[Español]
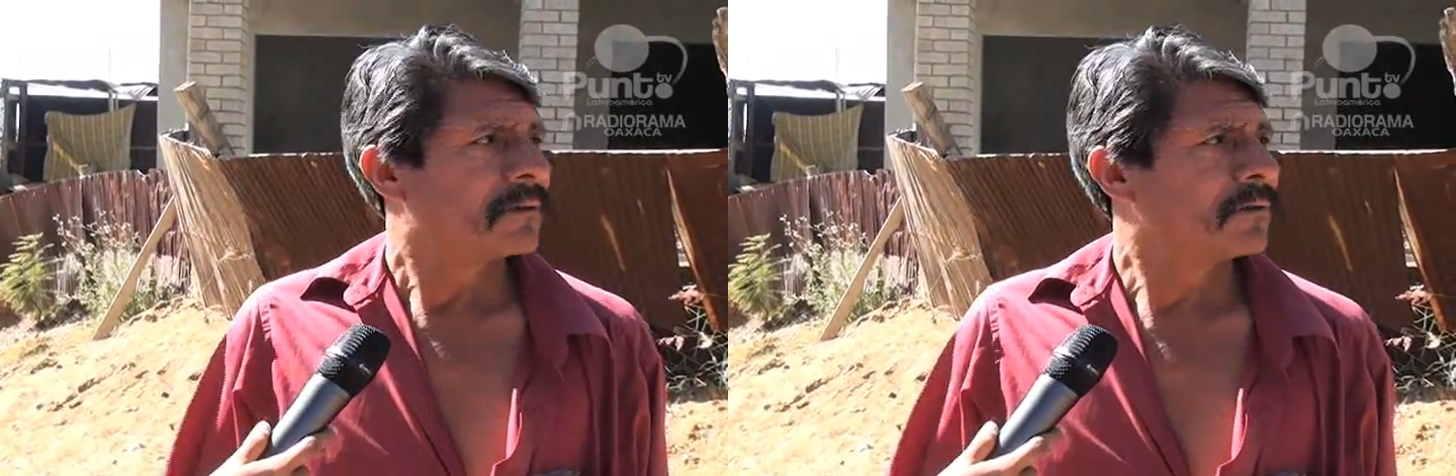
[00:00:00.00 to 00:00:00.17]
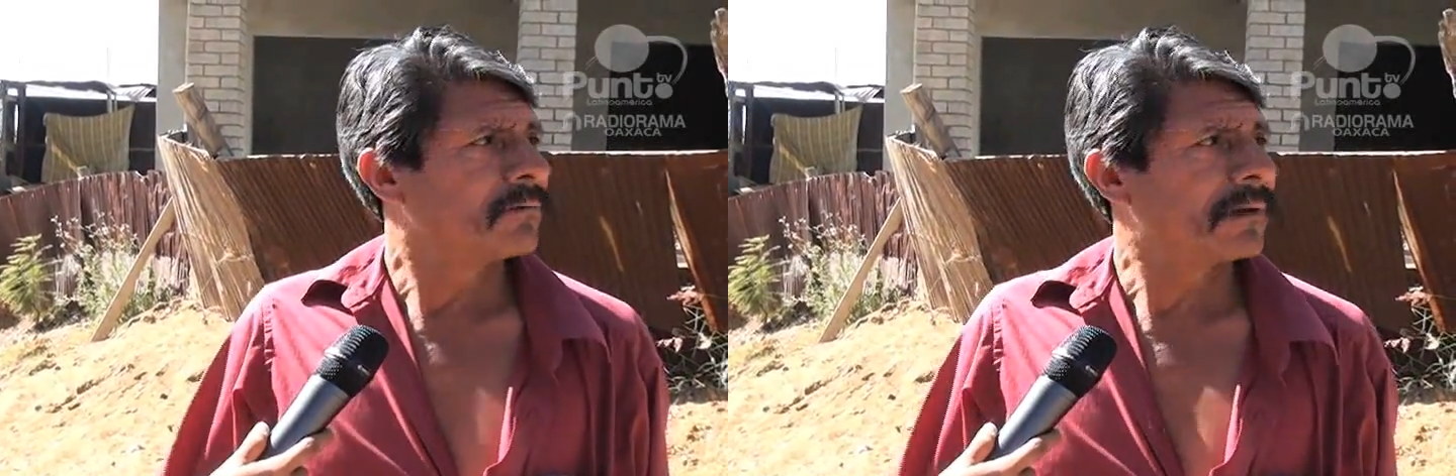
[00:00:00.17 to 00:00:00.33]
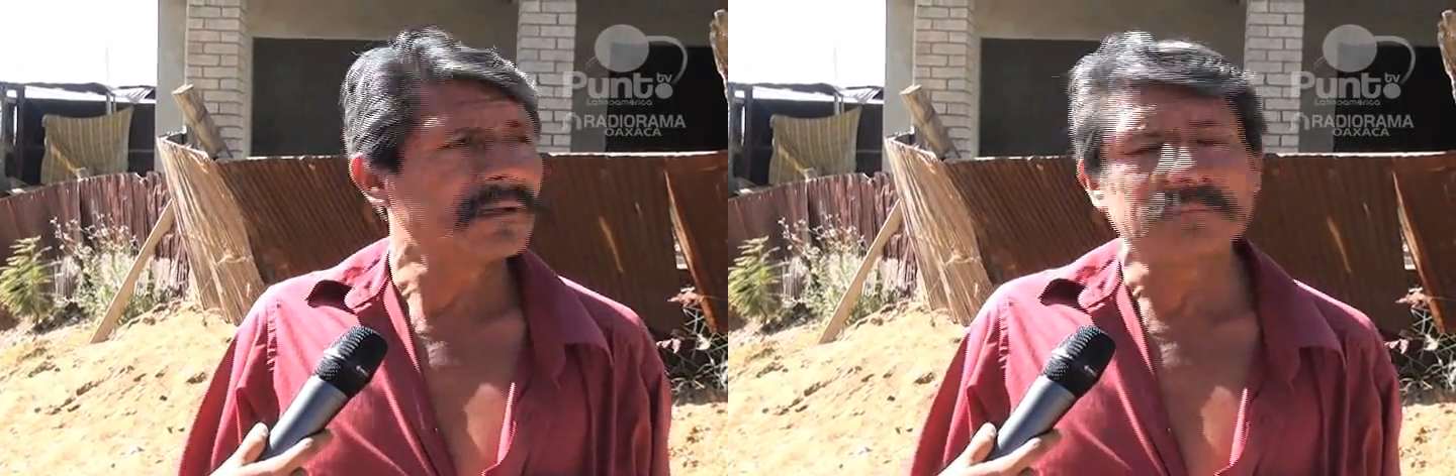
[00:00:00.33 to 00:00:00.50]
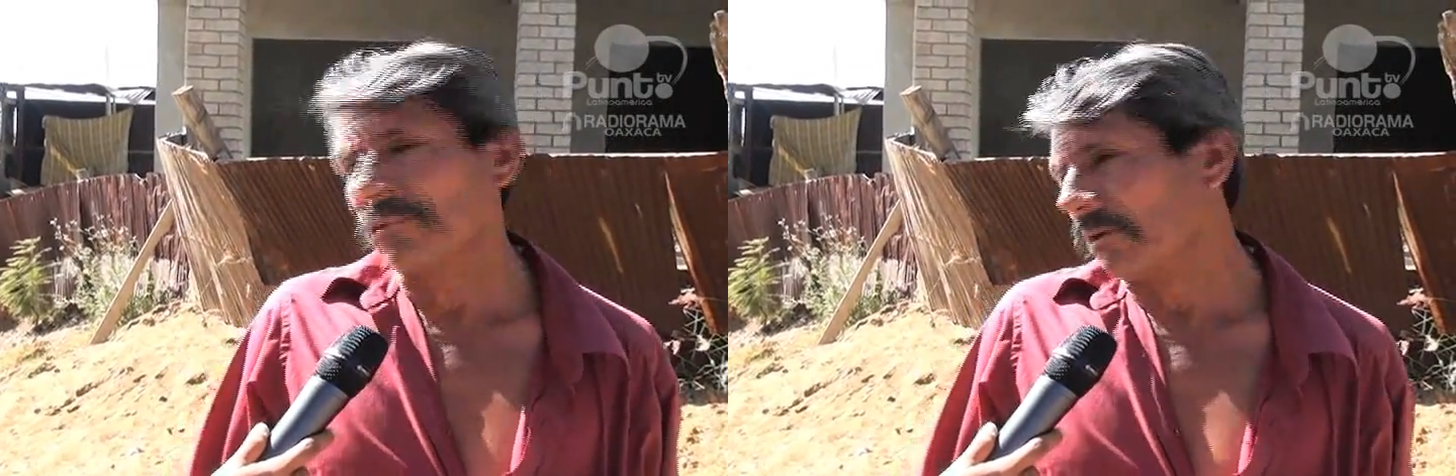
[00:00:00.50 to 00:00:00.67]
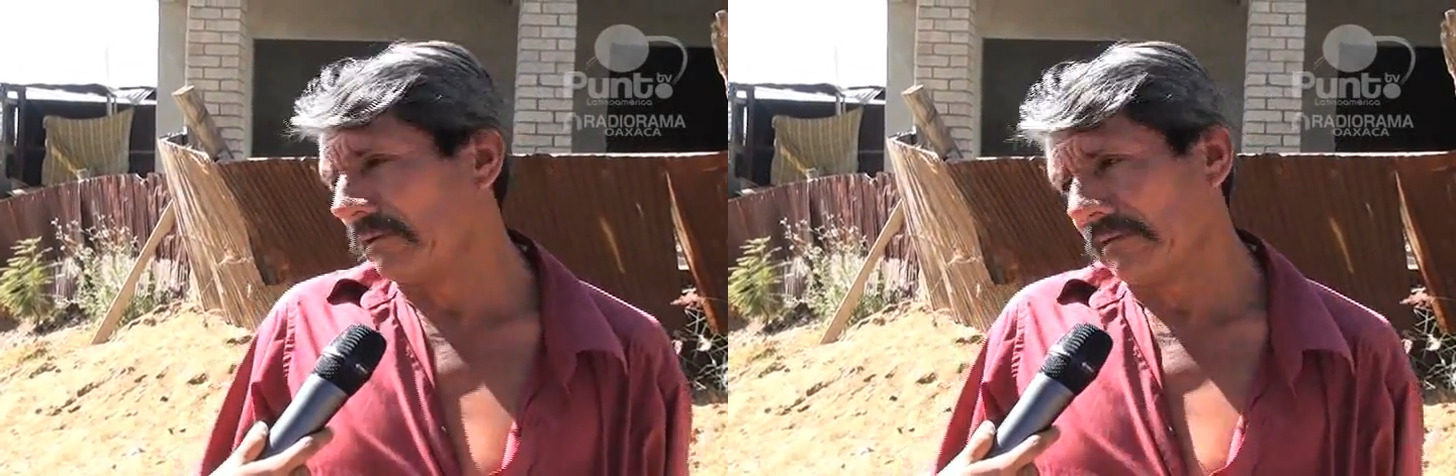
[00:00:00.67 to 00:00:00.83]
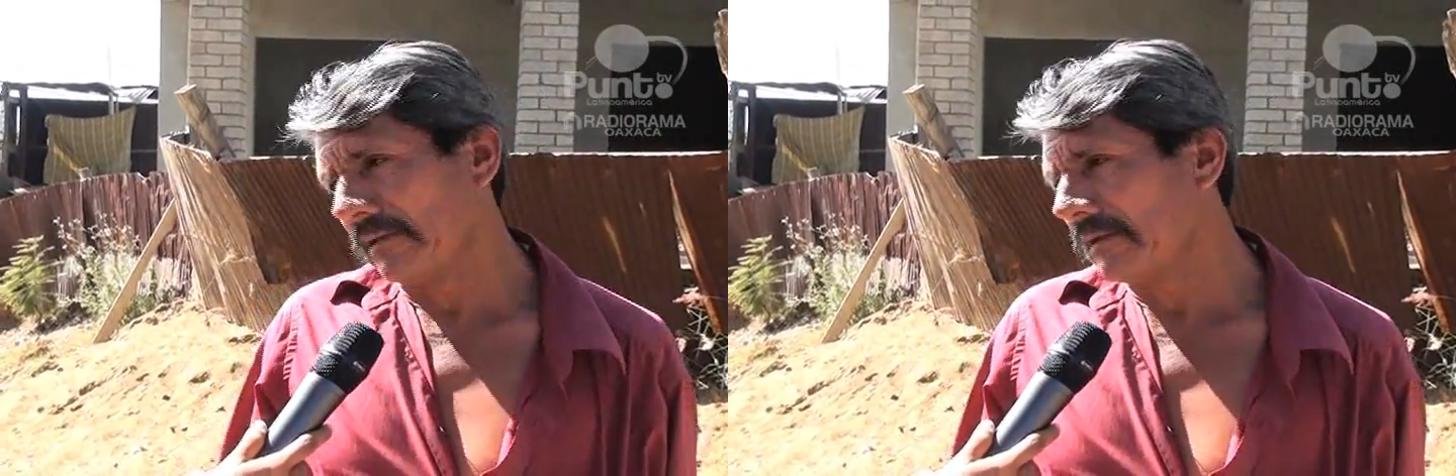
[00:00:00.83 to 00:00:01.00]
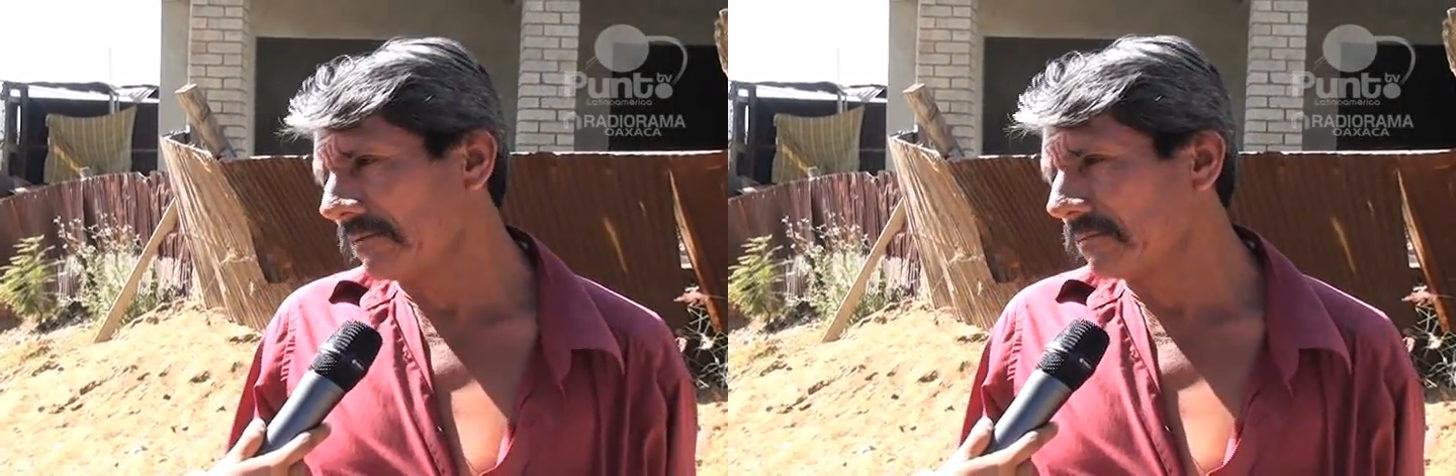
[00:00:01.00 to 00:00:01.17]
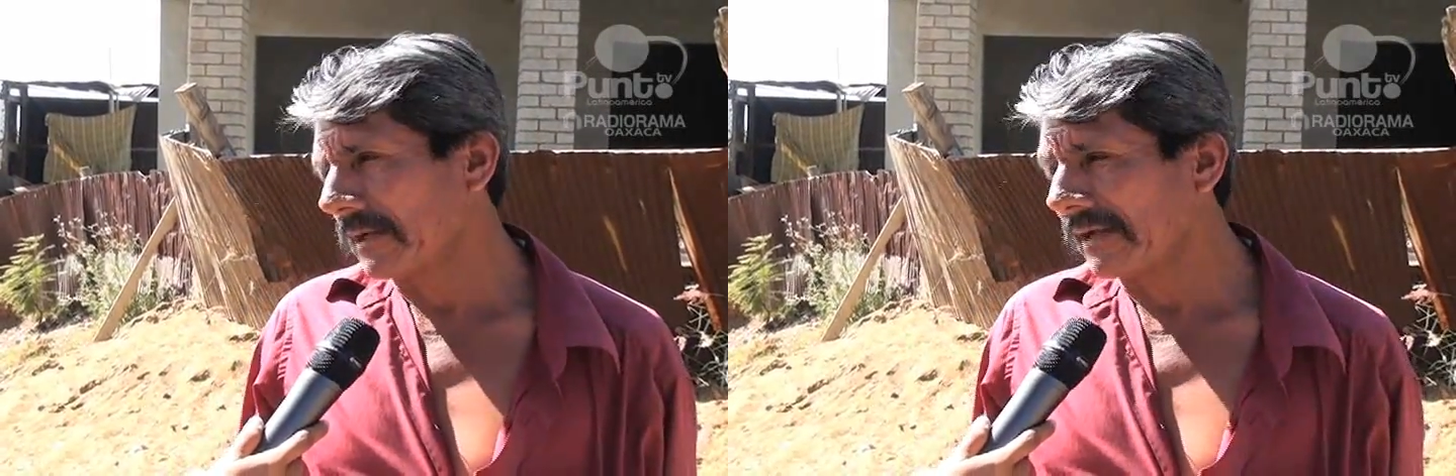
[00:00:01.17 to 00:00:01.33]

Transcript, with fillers: no hay ni policías,